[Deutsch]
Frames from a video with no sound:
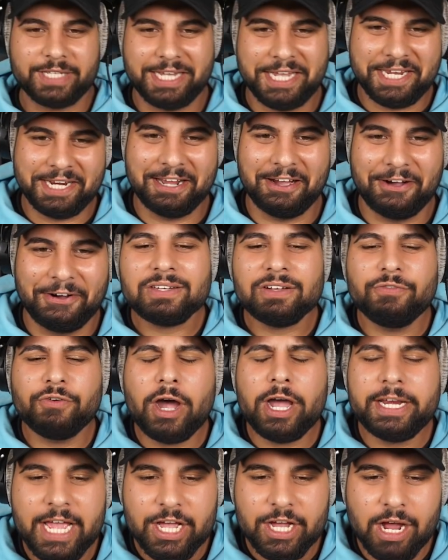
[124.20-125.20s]
Genau.
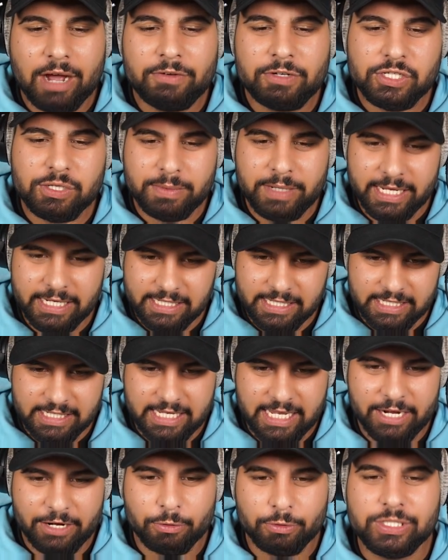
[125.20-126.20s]
Freunde, kommen wir zum nächsten
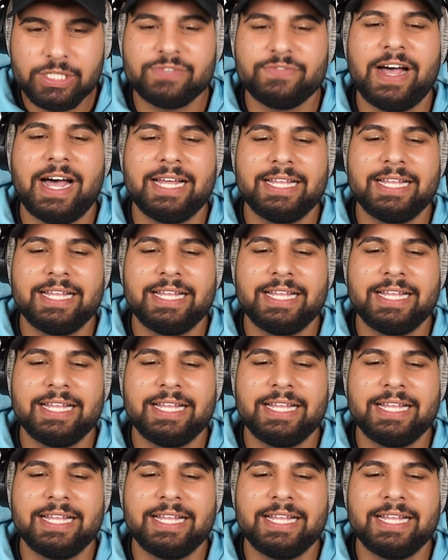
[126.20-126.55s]
Skin und zwar